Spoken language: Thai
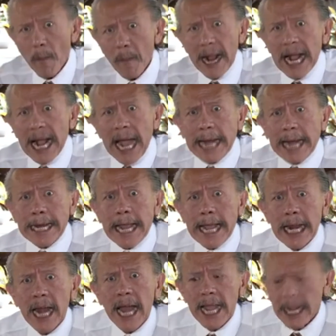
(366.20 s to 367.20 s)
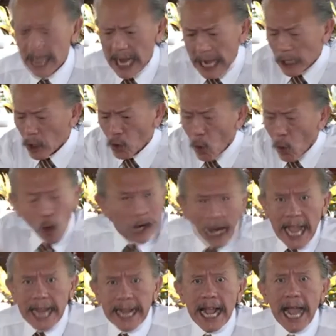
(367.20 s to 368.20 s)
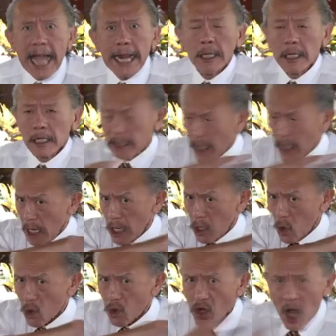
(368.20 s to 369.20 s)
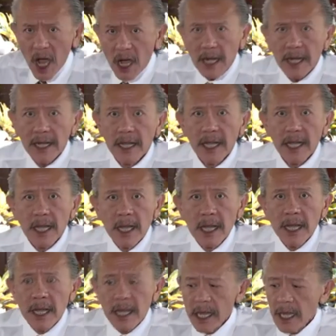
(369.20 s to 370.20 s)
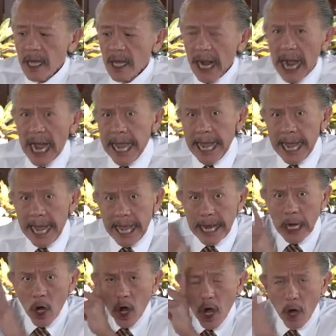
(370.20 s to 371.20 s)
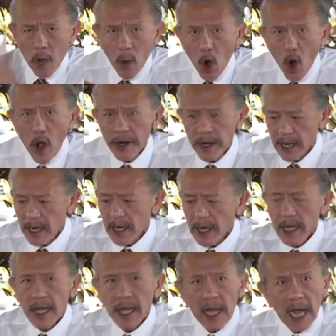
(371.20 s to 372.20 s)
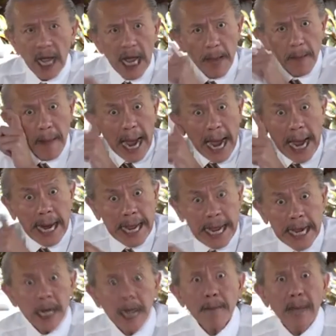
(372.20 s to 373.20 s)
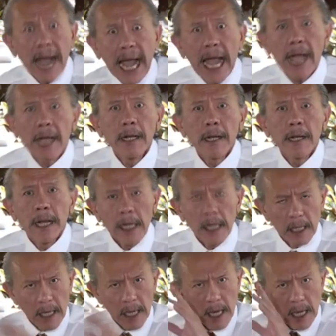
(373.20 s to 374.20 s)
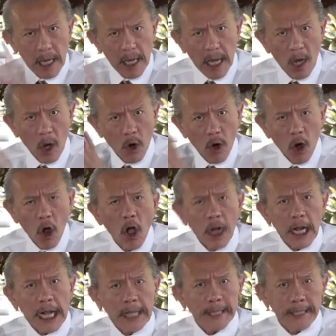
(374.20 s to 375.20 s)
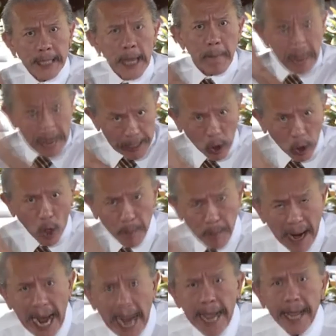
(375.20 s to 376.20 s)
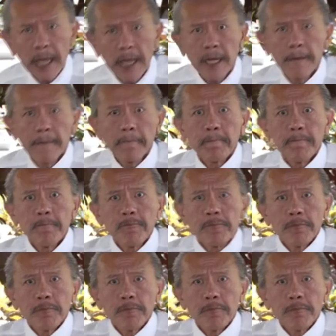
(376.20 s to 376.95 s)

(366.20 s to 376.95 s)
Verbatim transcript: วันนี้ผมประกาศในรายการทุกรายการสื่อทุกช่องใครให้ข้อมูลไอ้บ้านี่ขึ้นมา ที่เกี่ยวข้องกับสิ่งผิดกฎหมาย